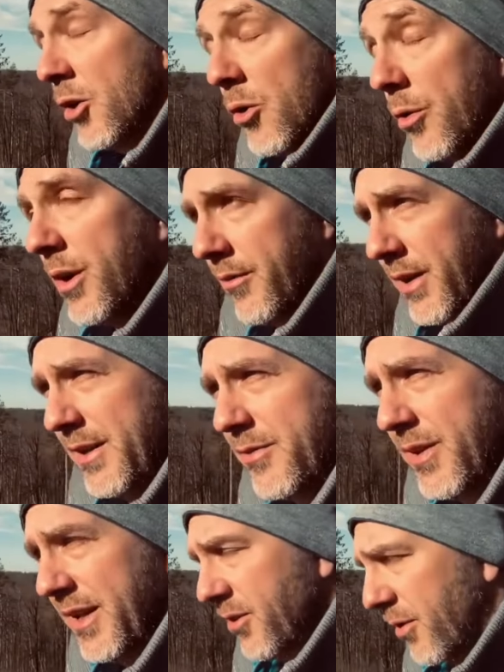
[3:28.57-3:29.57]
oder weil ich
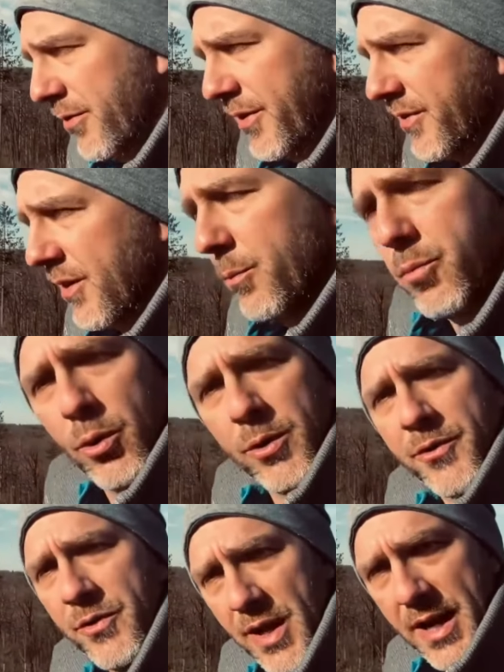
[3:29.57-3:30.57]
vielleicht auch gewissen
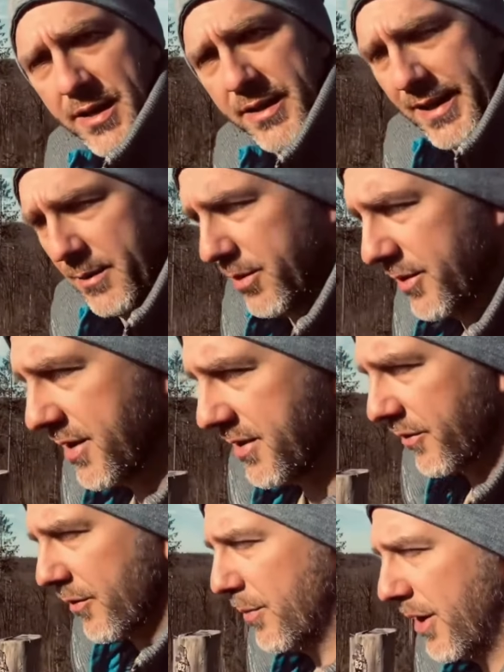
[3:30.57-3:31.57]
Impulsen nachgebe.
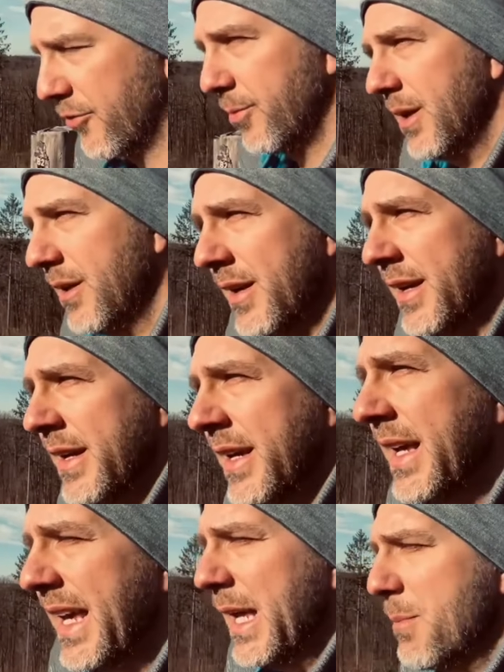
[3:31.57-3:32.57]
Zum Beispiel
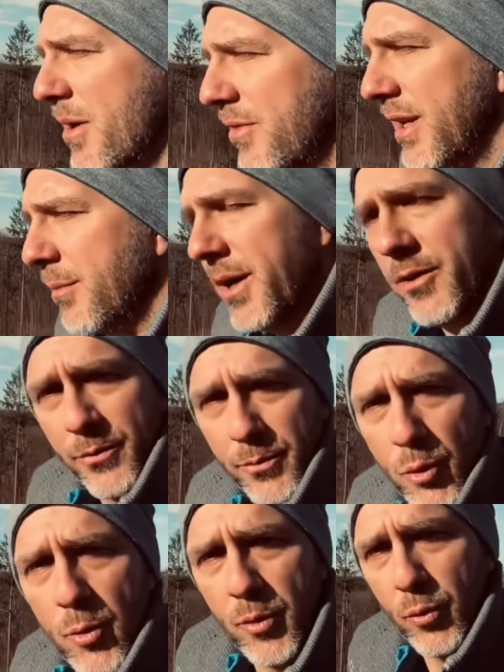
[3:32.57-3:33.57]
immer wieder meine
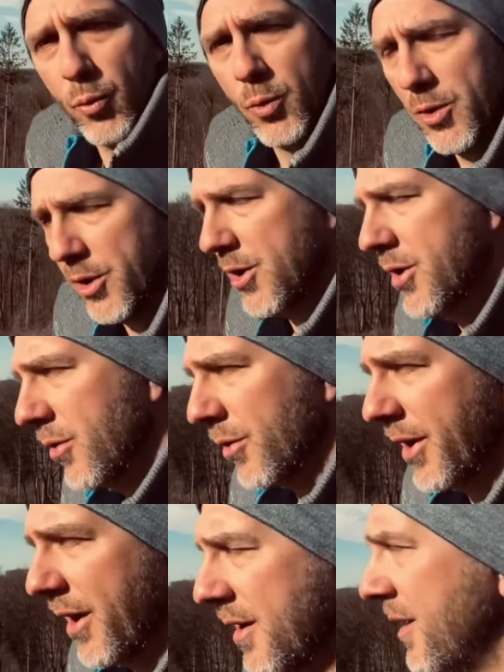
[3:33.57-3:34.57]
Symptome google
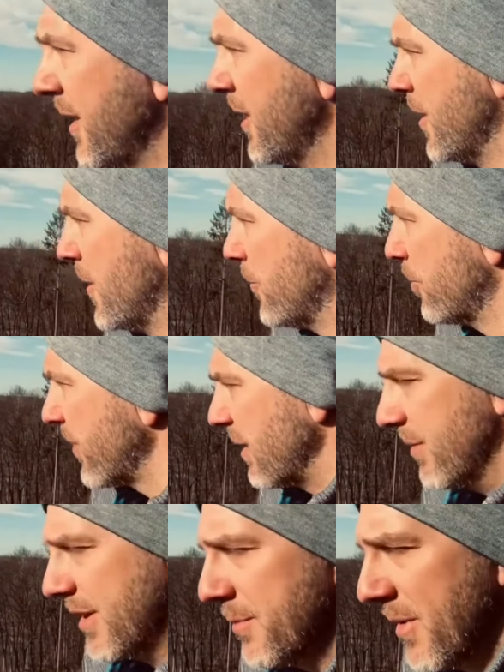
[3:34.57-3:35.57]
oder
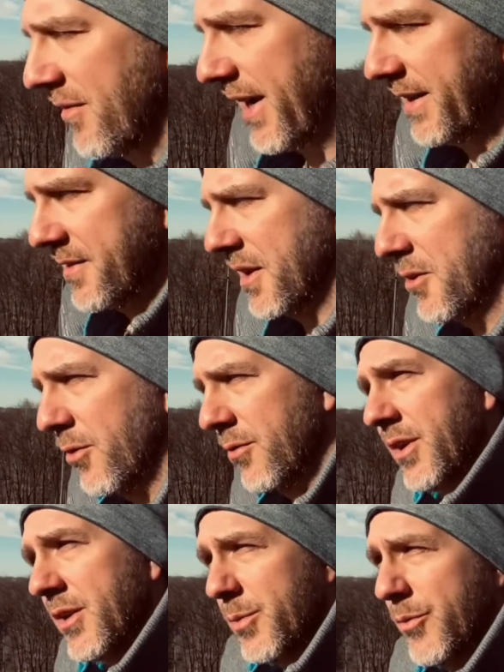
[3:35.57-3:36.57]
mich immer weiter in
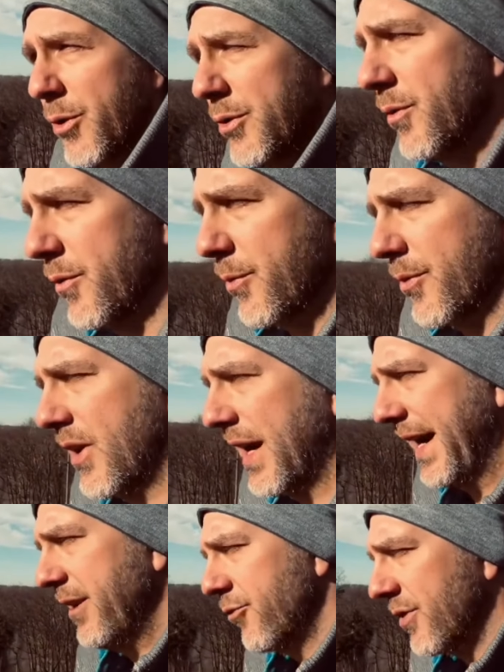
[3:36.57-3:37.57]
irgendwelche Befürchtungsmuster
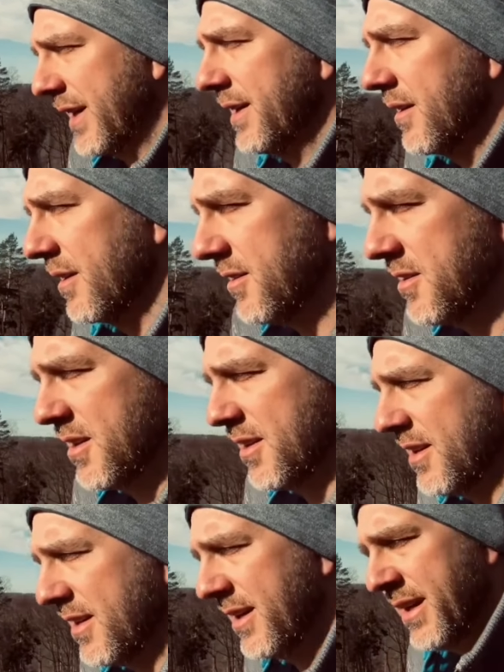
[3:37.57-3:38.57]
reinsteigere,
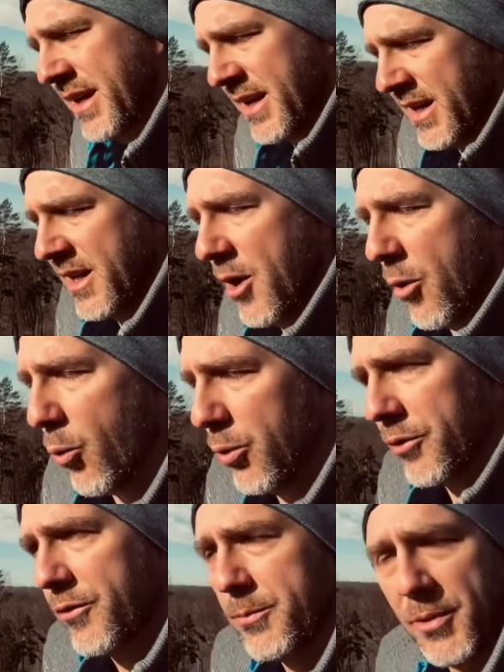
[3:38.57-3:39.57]

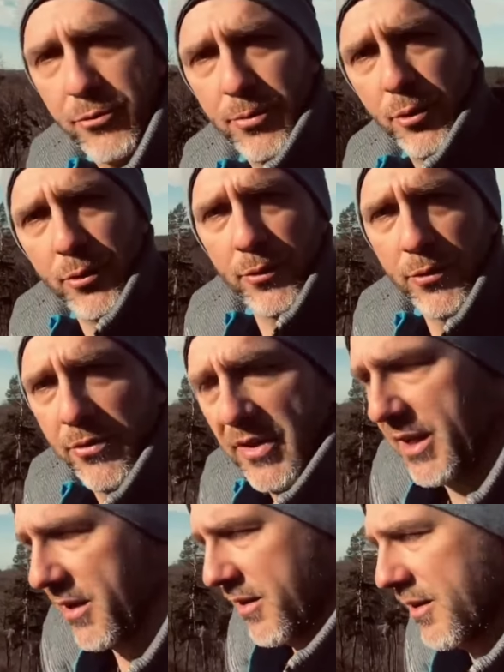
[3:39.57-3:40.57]
ohne zum Beispiel
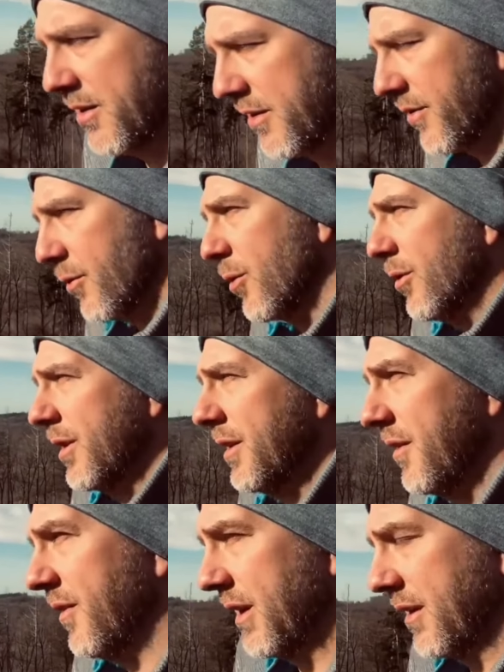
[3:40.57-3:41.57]
Lösungswege zu
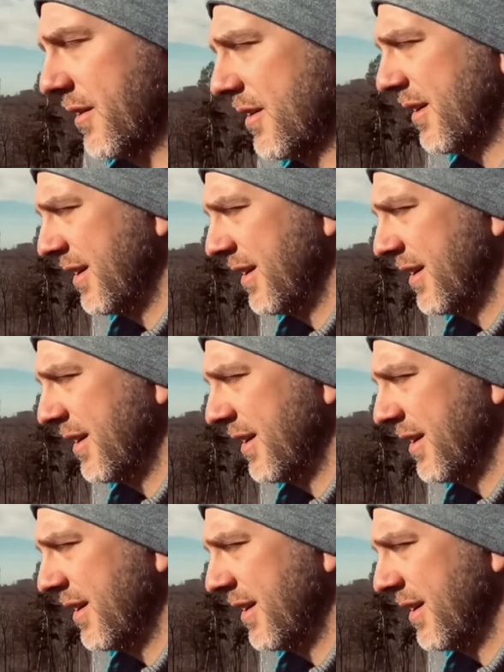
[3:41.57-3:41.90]
konkretisieren.